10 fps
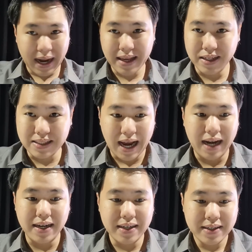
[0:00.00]
มีอะไรยืน
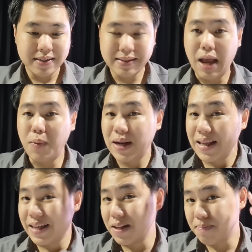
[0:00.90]
ยันแต่ว่า
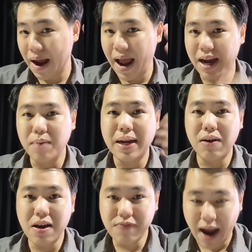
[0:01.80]
ได้ยินมาก็มา
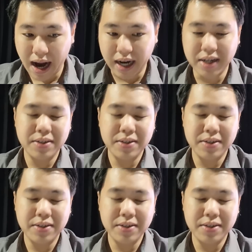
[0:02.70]
เล่าให้ฟัง